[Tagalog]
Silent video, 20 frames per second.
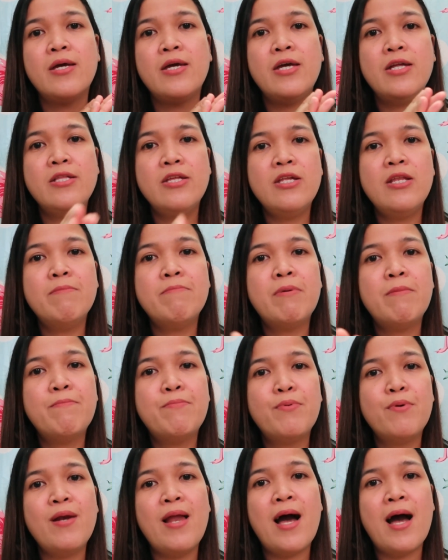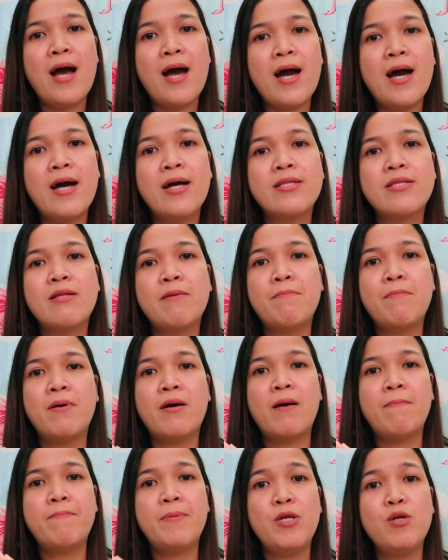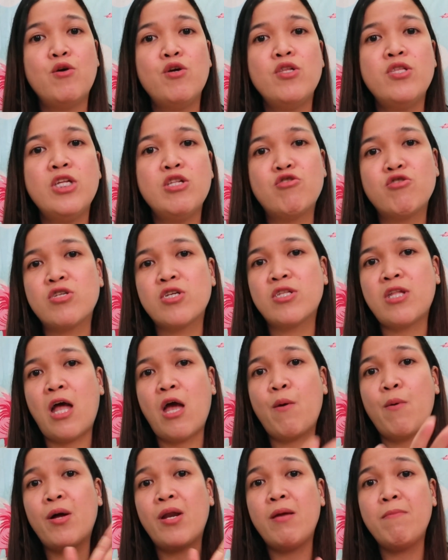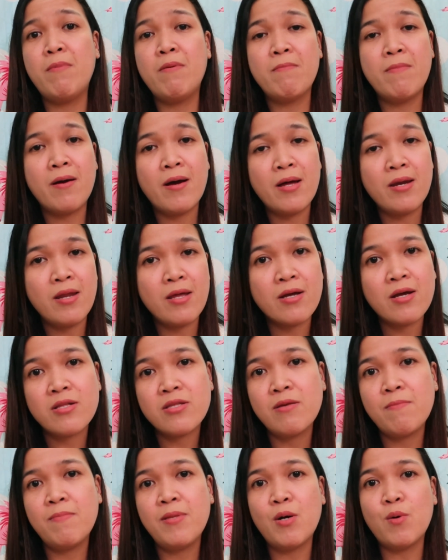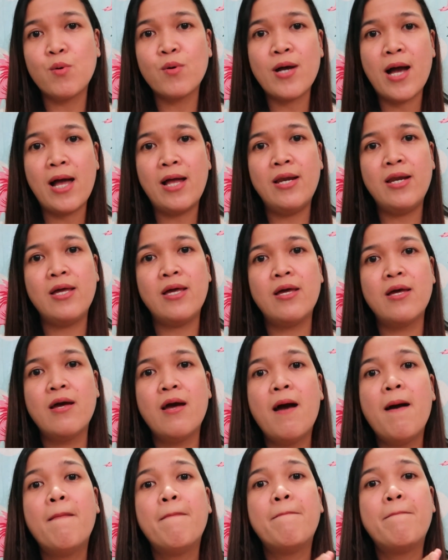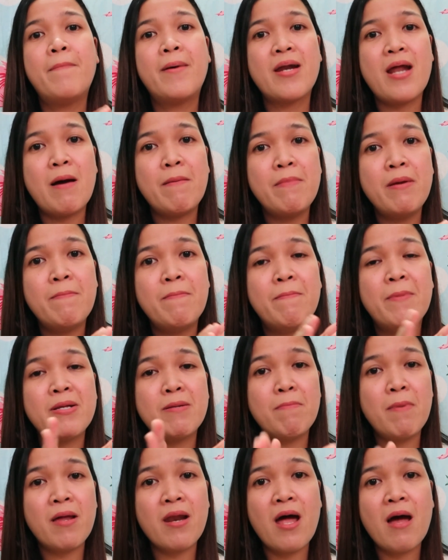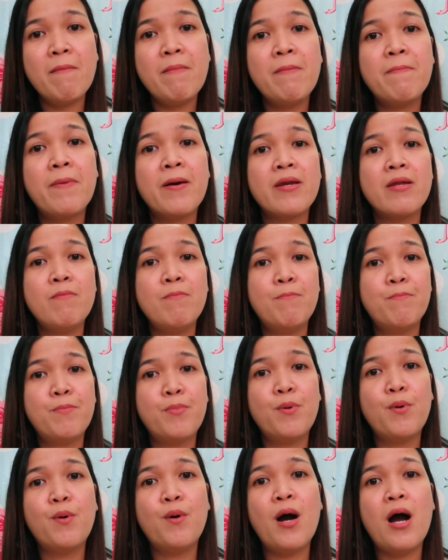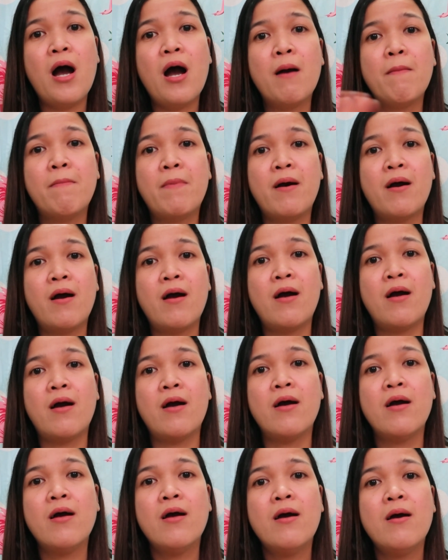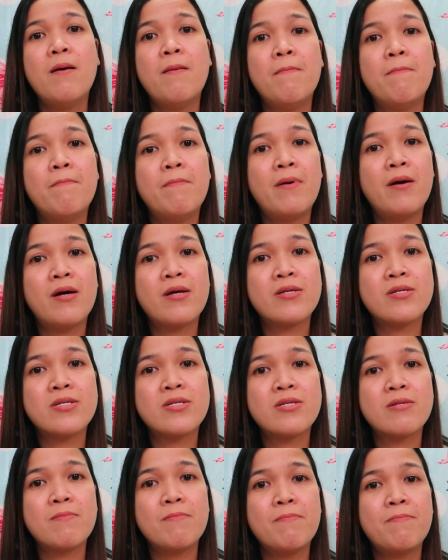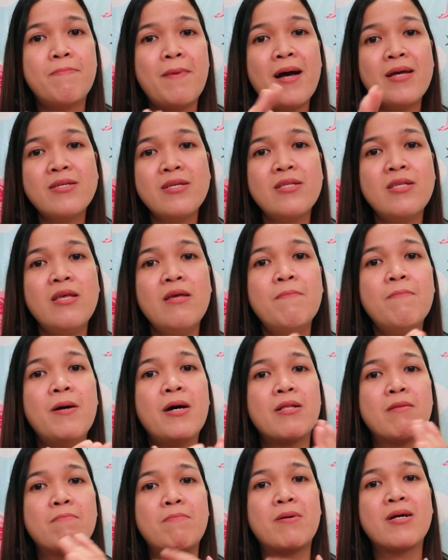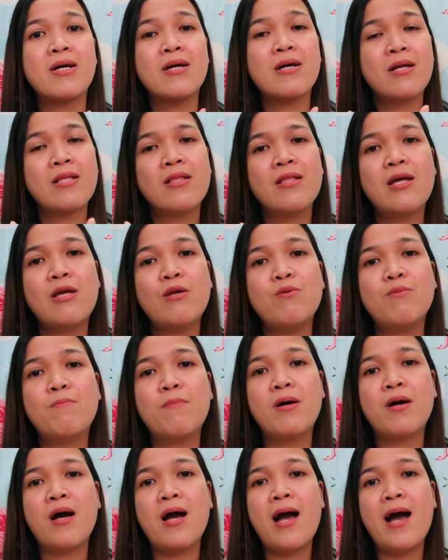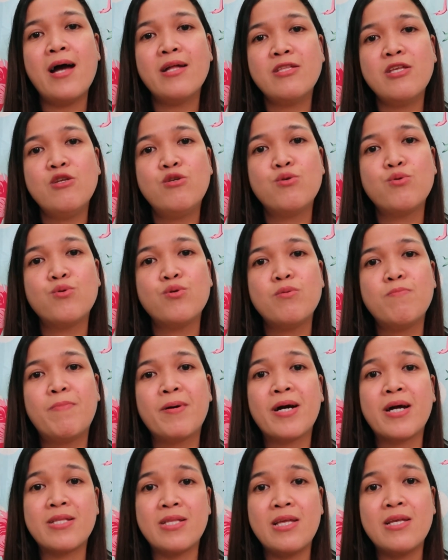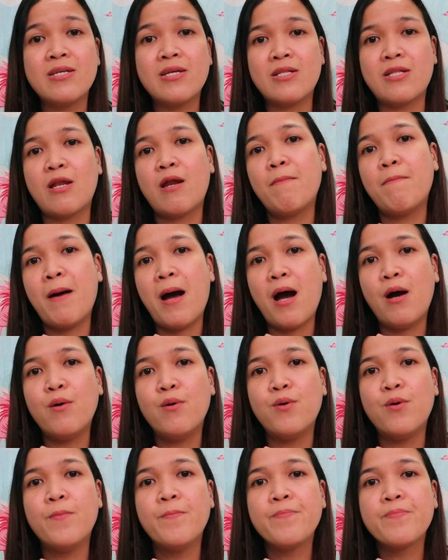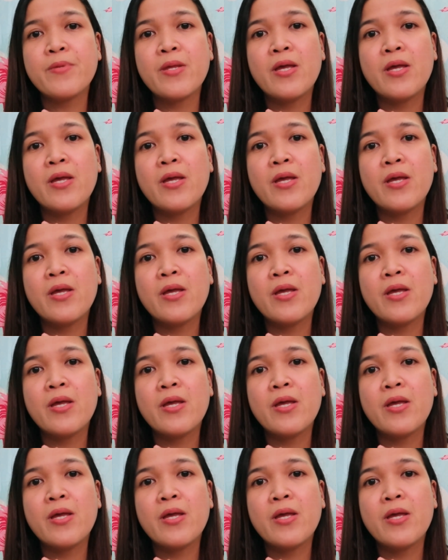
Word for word: hindi naman po lahat ng mga Pinoy dito sa Taiwan ay may mga negative na ugali. Marami, mas marami pa rin po ang mga mas positive at magaganda yung mga attitude pagdating sa trabaho